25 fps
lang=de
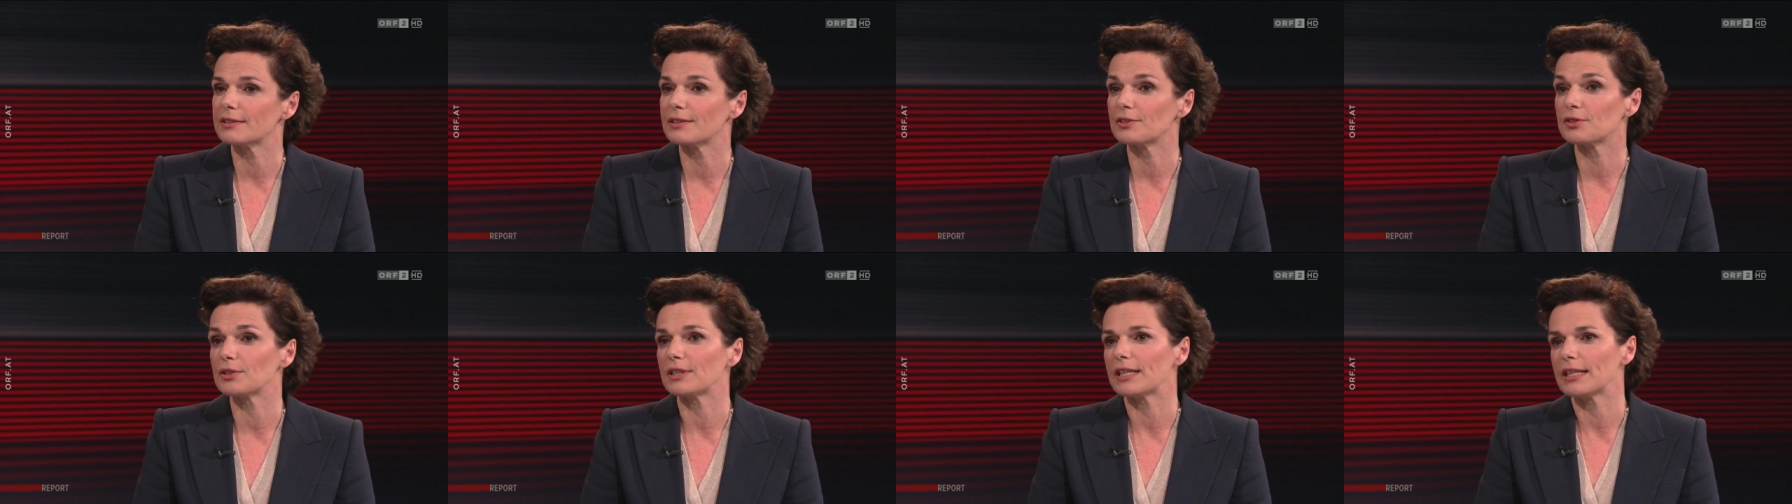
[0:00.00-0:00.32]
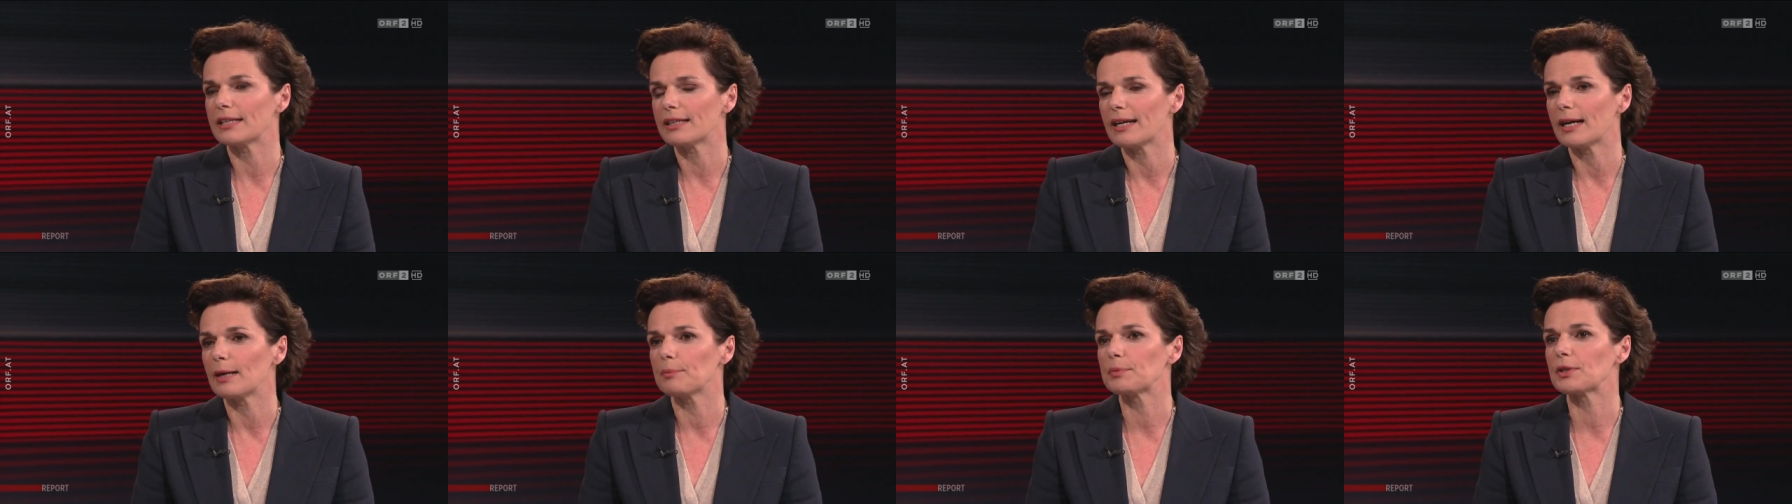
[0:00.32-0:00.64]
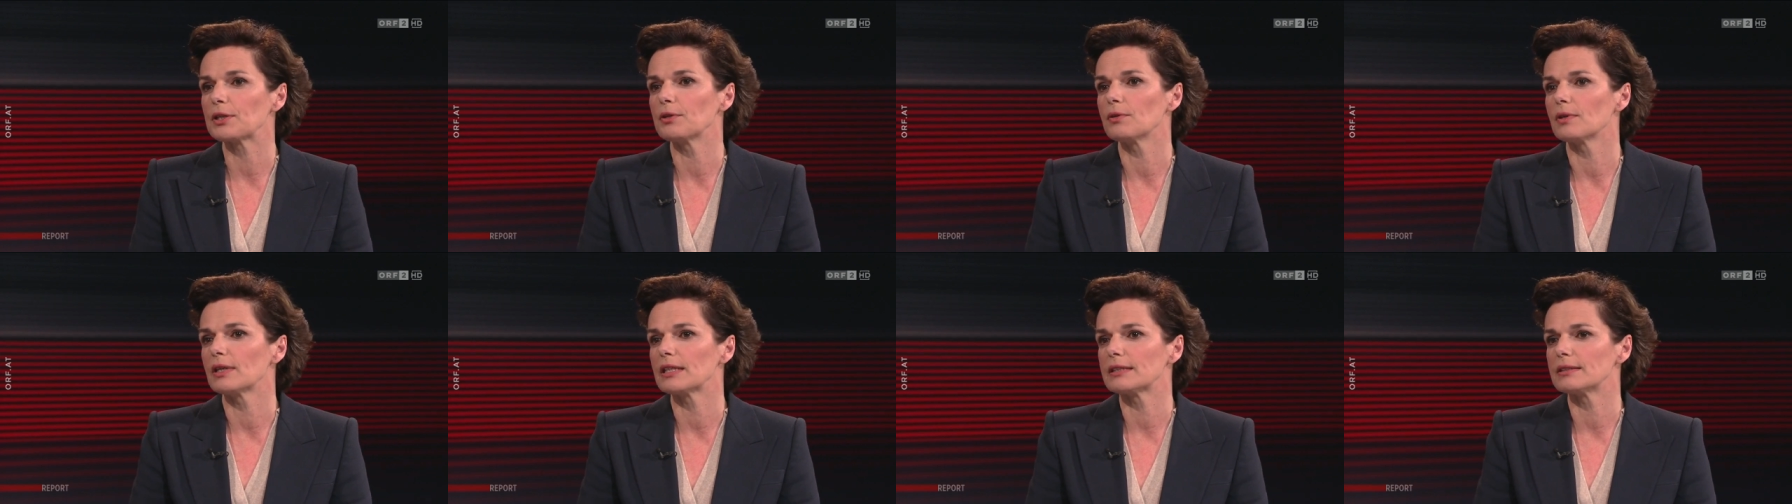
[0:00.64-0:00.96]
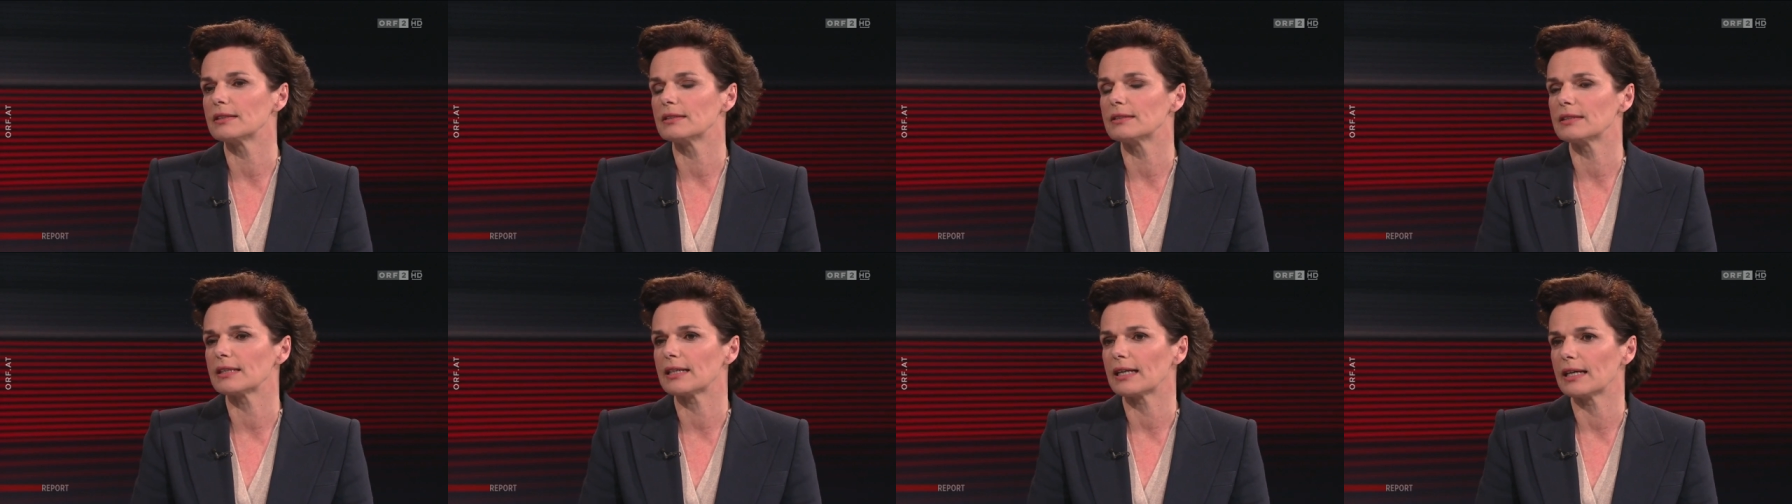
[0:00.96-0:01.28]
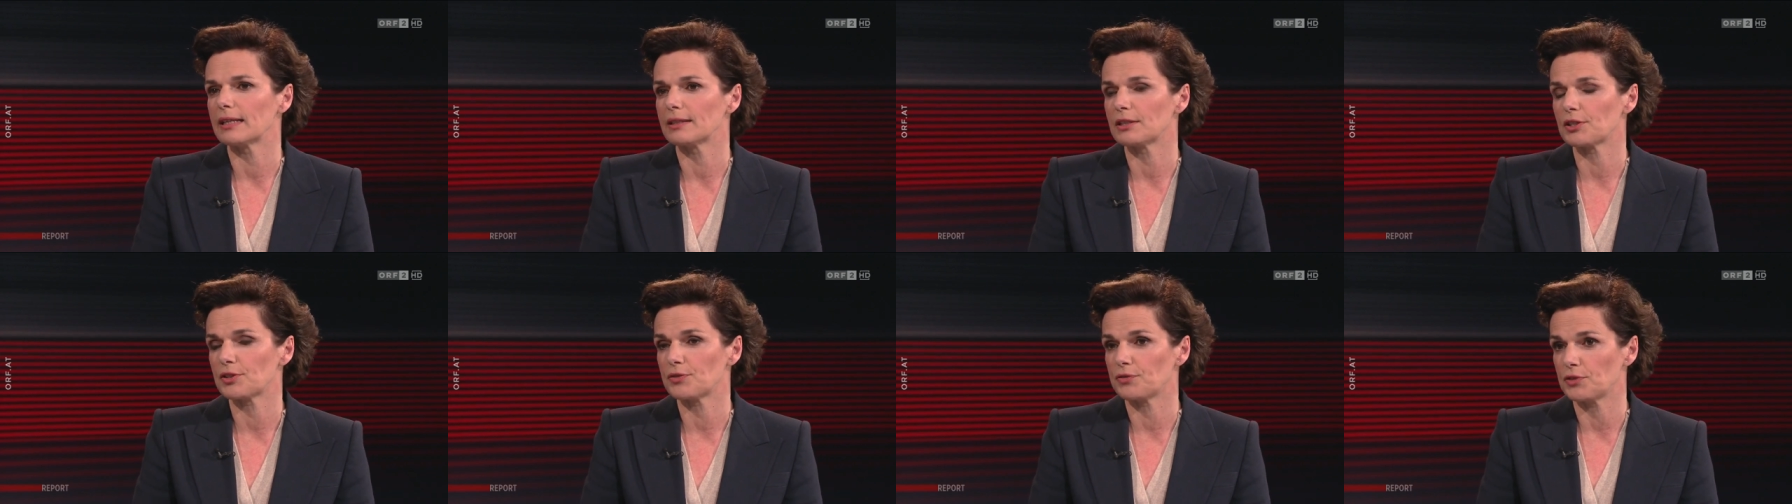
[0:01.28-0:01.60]
Also jeder Abgeordnete
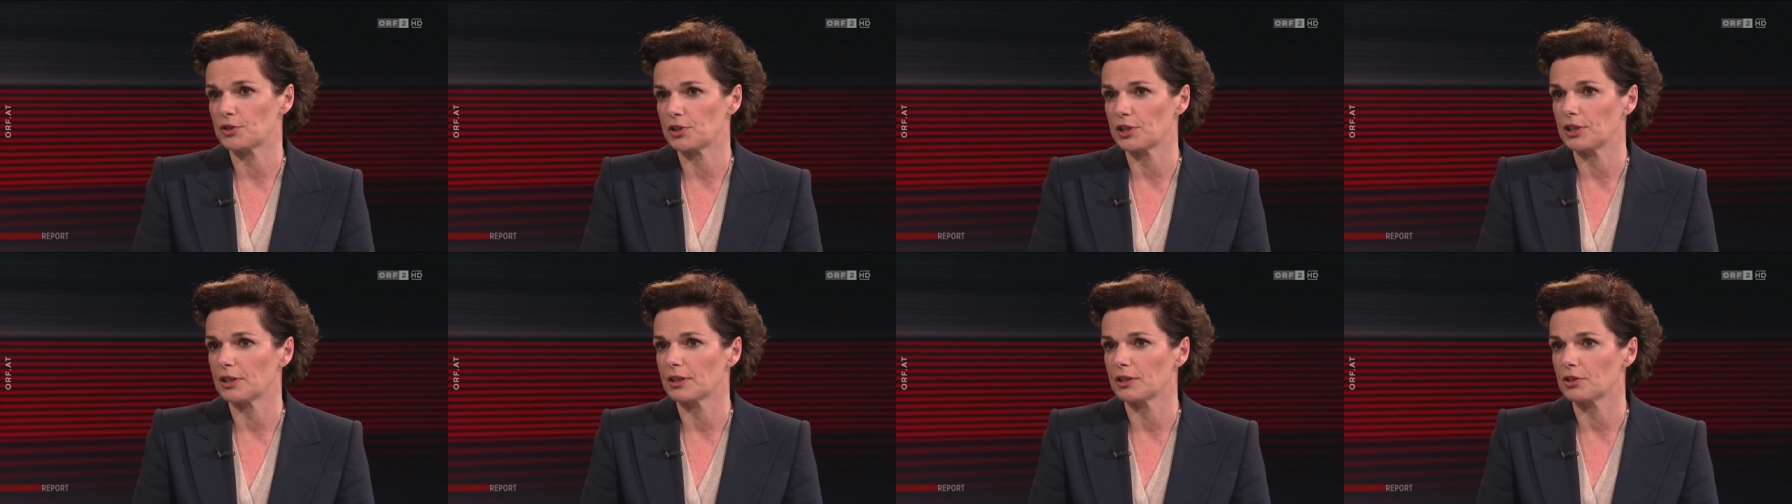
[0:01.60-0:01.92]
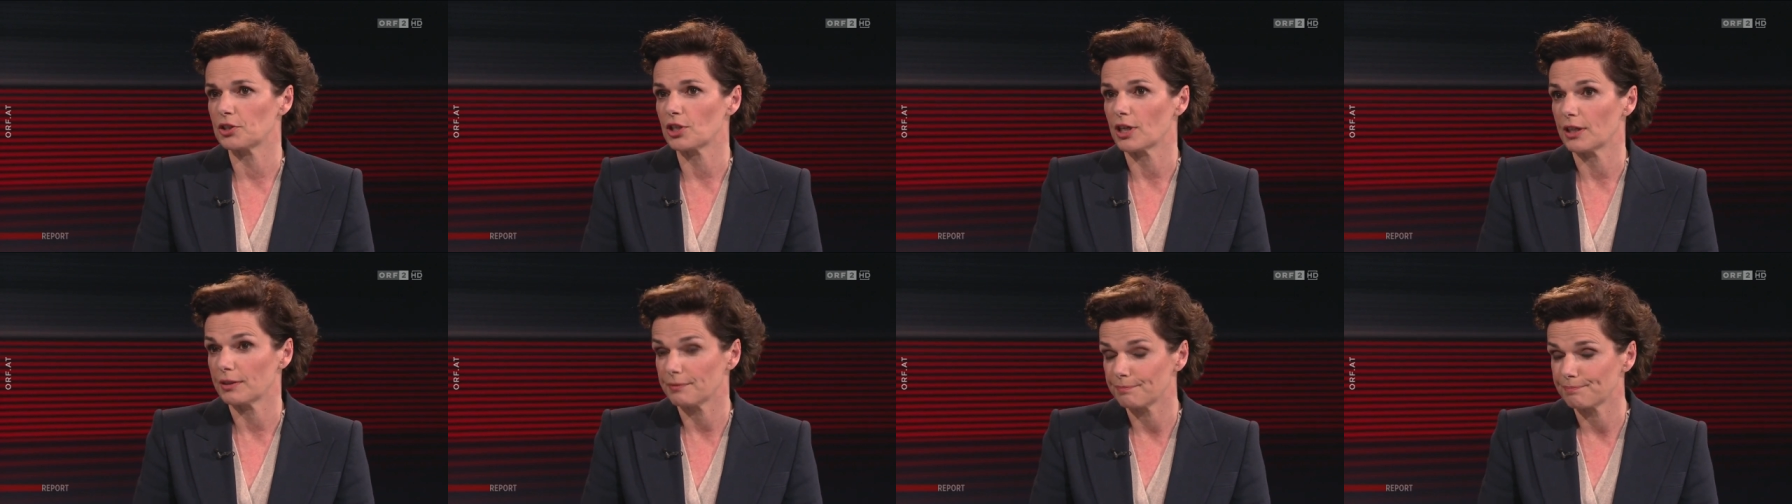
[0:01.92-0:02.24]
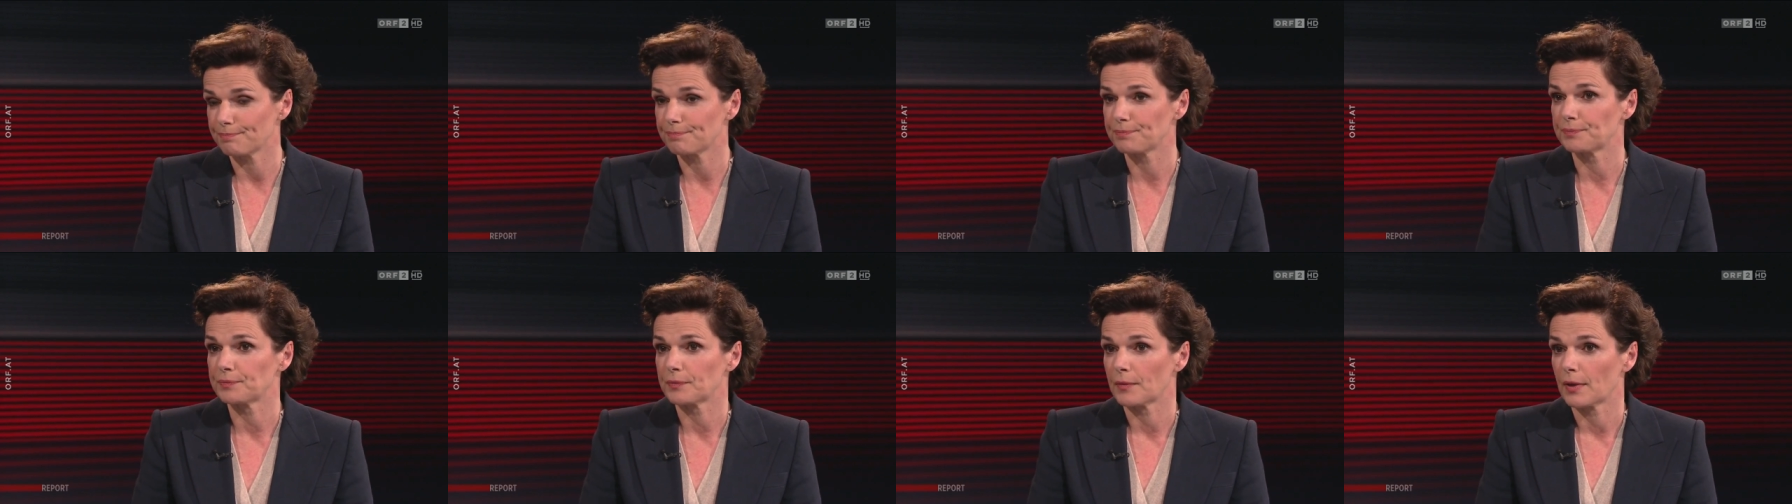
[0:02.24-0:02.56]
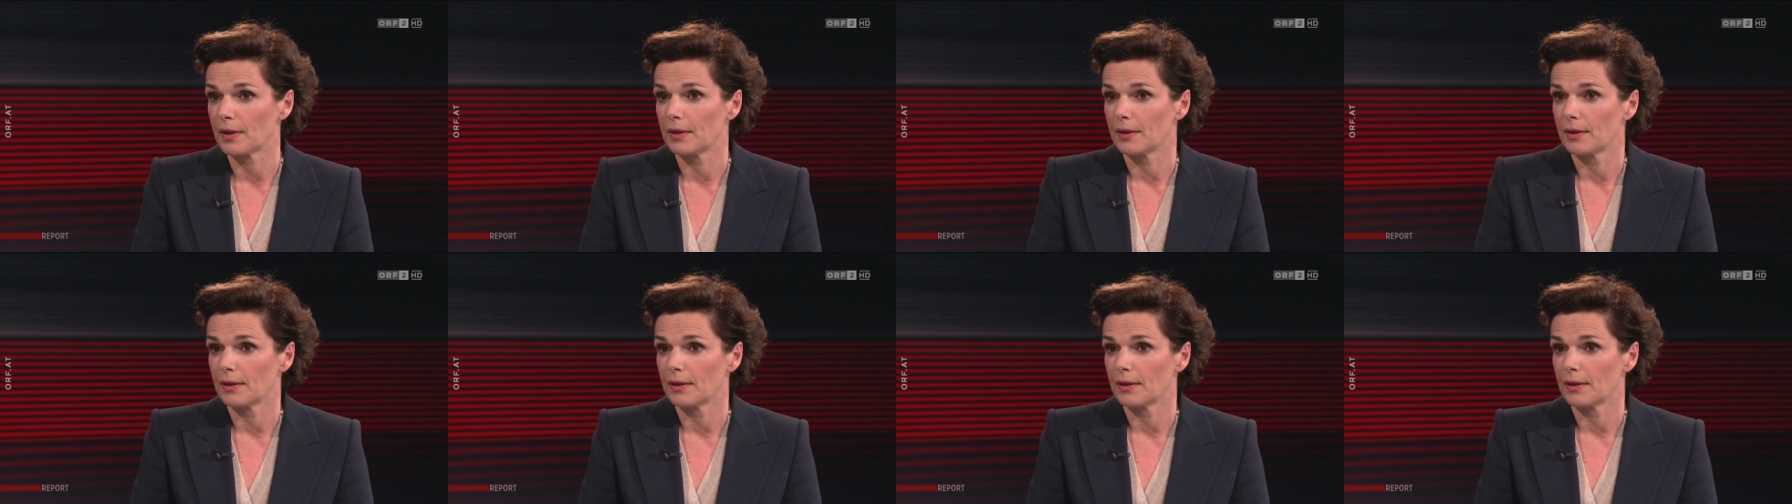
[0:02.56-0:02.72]
kann das für sich entscheiden. Gut.